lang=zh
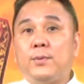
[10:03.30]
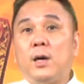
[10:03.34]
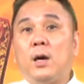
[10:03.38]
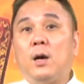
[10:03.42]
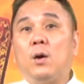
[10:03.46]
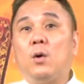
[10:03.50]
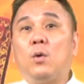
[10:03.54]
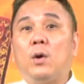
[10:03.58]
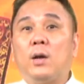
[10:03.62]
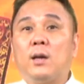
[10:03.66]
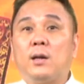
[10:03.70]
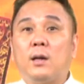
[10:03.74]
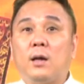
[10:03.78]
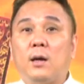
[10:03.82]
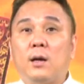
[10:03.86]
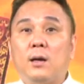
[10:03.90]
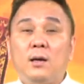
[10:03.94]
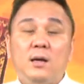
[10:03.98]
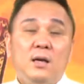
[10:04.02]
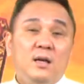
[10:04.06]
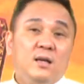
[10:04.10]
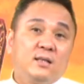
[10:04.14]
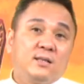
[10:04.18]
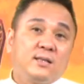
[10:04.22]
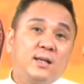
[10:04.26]
不要换啊，
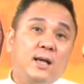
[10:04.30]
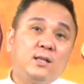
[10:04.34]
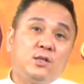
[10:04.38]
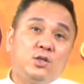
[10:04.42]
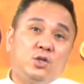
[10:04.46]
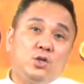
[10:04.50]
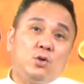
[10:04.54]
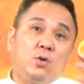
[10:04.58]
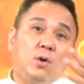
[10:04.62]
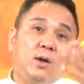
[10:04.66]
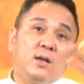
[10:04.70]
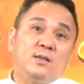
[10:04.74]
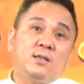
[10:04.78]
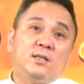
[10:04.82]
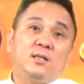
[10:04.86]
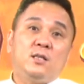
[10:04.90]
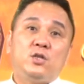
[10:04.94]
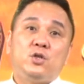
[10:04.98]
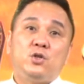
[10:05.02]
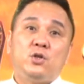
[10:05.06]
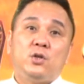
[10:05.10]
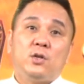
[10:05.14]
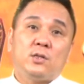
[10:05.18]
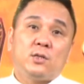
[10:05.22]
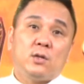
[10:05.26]
三 G 换四
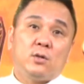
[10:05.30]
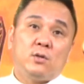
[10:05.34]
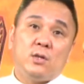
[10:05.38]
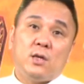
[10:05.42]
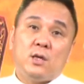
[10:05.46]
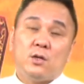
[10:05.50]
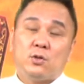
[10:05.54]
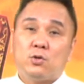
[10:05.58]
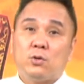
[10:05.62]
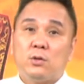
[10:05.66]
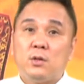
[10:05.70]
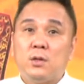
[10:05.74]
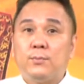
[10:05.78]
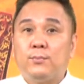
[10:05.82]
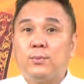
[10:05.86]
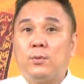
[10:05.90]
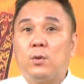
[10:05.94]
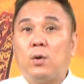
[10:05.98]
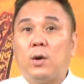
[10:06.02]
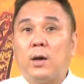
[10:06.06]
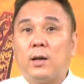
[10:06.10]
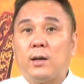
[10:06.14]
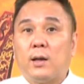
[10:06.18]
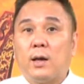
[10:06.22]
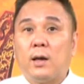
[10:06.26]
G 的时候你也说你不
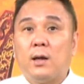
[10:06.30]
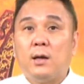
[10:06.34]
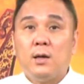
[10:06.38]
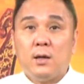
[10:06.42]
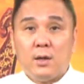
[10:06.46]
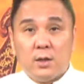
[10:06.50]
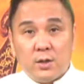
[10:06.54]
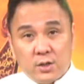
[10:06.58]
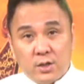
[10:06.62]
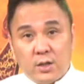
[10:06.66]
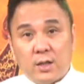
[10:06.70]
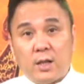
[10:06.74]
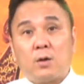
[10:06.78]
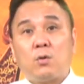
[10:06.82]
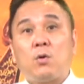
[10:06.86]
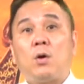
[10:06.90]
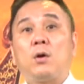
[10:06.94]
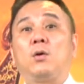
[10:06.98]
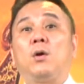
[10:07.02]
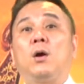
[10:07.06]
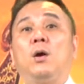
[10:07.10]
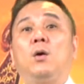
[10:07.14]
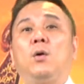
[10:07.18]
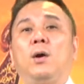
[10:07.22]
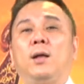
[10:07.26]
换啊，现在
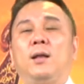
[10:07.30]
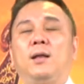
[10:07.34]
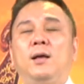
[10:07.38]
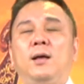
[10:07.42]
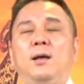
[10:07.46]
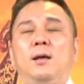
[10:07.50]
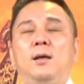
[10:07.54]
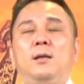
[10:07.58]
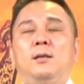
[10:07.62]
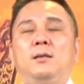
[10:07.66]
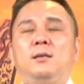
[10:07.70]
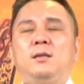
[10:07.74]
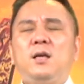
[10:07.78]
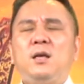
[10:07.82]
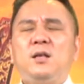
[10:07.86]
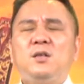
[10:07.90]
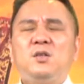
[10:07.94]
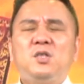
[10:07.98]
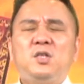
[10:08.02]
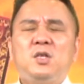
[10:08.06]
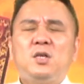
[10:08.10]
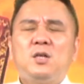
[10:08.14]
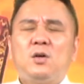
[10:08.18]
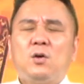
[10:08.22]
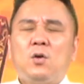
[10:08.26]
乖乖换，
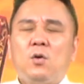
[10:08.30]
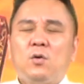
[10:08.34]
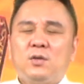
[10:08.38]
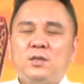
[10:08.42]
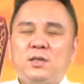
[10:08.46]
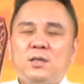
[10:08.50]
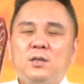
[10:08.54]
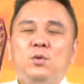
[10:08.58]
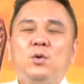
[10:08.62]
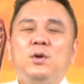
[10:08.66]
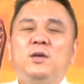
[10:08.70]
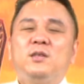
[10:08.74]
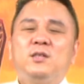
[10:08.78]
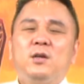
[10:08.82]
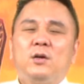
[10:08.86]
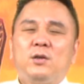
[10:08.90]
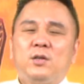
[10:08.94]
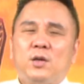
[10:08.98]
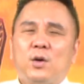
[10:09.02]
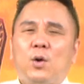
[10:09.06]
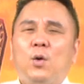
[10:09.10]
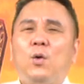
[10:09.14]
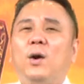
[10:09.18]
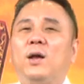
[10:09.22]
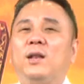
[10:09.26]
电信公司会叫
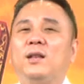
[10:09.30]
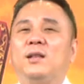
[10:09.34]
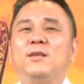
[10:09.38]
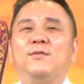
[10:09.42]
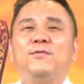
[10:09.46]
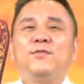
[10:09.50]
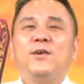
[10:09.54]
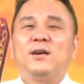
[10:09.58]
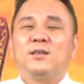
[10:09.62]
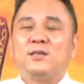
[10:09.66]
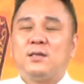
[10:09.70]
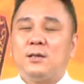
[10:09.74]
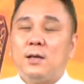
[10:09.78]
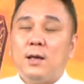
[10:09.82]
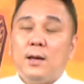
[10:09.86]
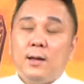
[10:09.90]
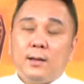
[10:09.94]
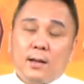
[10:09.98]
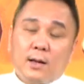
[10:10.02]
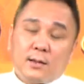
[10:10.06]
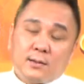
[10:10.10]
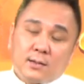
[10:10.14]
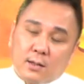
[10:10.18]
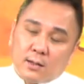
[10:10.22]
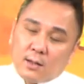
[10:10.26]
你换，你放心，
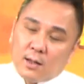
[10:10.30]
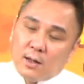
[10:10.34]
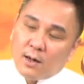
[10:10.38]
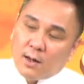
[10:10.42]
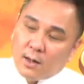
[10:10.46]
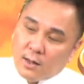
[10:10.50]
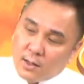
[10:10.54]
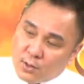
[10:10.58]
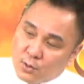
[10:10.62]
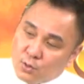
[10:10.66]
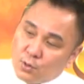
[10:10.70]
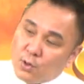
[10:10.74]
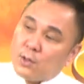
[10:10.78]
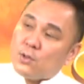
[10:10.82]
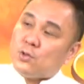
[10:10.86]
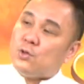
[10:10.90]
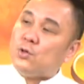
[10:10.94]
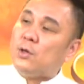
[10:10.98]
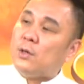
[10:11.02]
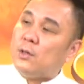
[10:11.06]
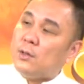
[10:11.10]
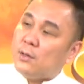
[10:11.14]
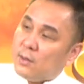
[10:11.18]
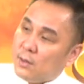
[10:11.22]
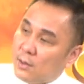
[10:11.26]
他常常让你转
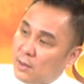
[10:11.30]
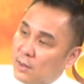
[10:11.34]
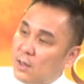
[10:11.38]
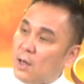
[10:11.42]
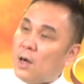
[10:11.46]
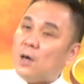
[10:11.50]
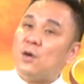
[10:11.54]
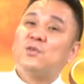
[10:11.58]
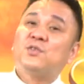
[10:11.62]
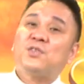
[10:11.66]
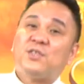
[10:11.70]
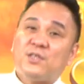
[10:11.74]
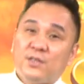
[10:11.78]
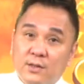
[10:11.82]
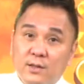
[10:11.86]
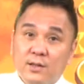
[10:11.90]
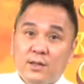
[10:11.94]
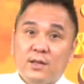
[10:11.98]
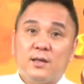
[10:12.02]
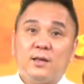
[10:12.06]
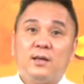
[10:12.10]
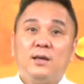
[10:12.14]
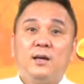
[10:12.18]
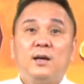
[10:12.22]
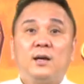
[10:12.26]
圈搞死
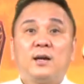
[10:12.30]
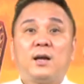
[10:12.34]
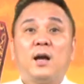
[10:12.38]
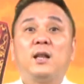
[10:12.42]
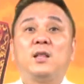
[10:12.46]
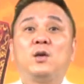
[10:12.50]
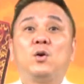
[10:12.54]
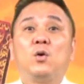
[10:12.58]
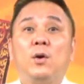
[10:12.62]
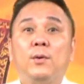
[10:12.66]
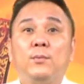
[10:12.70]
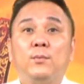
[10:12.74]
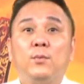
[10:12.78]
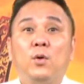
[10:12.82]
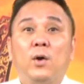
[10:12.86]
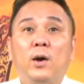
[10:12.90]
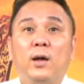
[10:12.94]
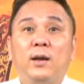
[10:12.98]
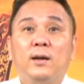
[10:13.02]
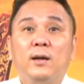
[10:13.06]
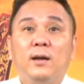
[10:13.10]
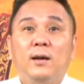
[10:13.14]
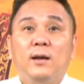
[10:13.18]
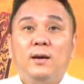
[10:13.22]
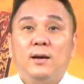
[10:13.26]
你，看你换不
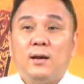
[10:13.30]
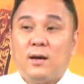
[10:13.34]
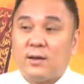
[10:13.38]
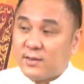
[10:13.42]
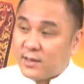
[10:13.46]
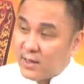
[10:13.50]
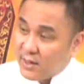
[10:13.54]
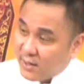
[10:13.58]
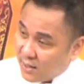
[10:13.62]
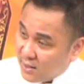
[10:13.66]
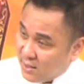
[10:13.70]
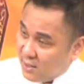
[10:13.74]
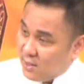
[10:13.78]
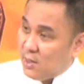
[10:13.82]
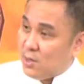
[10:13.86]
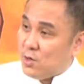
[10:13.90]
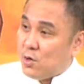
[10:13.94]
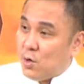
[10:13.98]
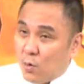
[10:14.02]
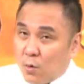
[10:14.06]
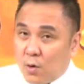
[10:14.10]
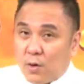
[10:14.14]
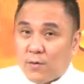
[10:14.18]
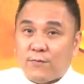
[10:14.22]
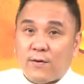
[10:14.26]
换，然后再给你一个
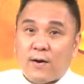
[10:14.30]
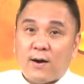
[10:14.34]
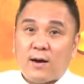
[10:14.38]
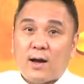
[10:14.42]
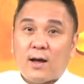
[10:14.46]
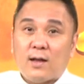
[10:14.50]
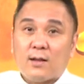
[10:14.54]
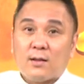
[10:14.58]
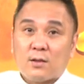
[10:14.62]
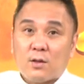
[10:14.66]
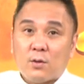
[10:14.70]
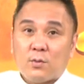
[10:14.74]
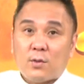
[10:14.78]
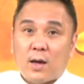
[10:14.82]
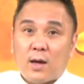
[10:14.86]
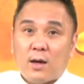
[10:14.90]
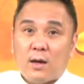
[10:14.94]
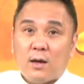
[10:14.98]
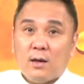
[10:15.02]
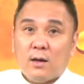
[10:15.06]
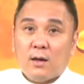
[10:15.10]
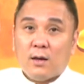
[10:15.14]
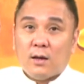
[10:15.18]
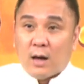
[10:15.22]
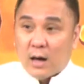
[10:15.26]
优惠方案，对不
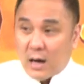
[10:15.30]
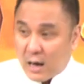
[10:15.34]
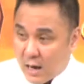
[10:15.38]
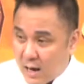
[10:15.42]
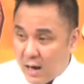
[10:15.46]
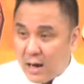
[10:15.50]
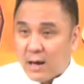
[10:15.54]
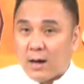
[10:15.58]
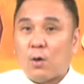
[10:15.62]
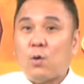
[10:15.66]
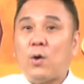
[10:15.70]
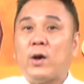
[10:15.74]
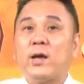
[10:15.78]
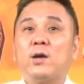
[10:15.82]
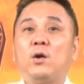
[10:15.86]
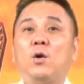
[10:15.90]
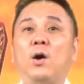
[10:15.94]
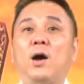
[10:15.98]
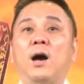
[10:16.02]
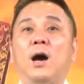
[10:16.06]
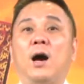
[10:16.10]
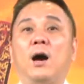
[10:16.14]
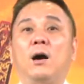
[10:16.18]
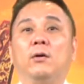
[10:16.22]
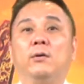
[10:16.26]
对？哎呀，换一
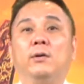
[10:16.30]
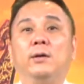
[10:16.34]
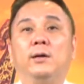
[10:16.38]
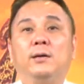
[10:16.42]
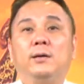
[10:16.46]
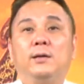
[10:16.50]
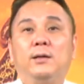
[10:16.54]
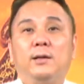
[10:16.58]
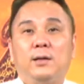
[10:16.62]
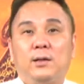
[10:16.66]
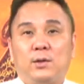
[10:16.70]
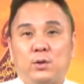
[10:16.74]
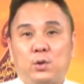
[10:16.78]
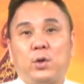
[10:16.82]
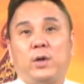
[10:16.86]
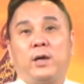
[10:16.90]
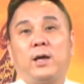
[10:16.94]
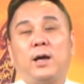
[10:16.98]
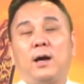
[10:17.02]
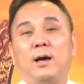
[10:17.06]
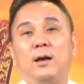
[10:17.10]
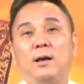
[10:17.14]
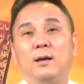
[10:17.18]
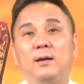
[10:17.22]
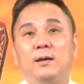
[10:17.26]
换好了，对
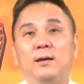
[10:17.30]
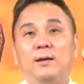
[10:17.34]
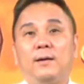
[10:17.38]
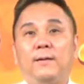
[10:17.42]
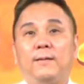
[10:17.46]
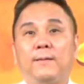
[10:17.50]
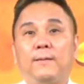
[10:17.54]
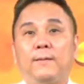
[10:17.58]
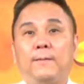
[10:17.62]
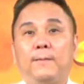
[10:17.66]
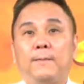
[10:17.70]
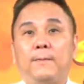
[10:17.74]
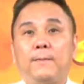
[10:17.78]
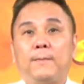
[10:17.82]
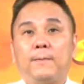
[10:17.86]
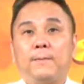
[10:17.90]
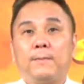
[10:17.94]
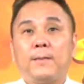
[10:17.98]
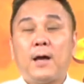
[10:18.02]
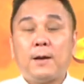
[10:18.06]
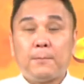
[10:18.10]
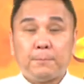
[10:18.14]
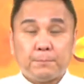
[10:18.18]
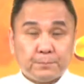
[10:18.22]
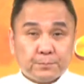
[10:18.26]
呀，
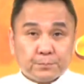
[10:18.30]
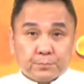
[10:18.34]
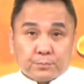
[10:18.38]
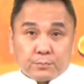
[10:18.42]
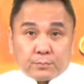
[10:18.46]
那